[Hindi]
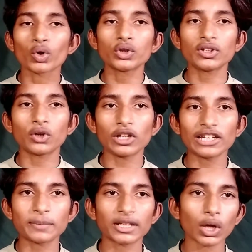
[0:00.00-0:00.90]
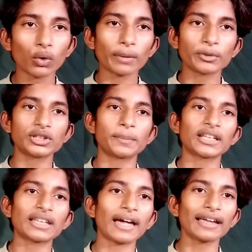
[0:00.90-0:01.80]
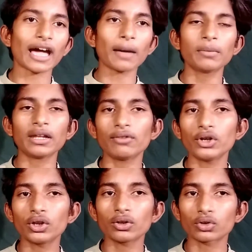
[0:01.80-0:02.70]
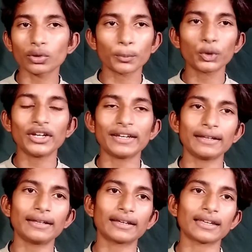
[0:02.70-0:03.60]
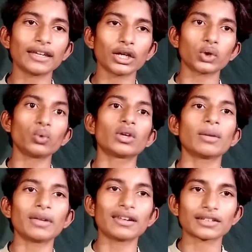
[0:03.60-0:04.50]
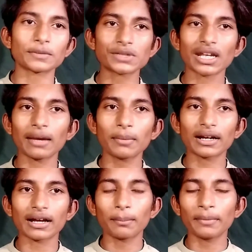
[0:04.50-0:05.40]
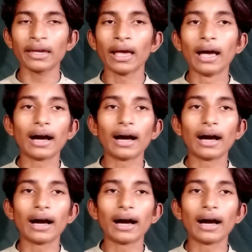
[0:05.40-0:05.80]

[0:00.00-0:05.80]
कुछ नॉलेज बताऊंगा मुझे पता है कि आप मेरी वीडियो दोस्तों पूरी नहीं देखेंगे क्योंकि मेरे सब्सक्राइबर कम हैं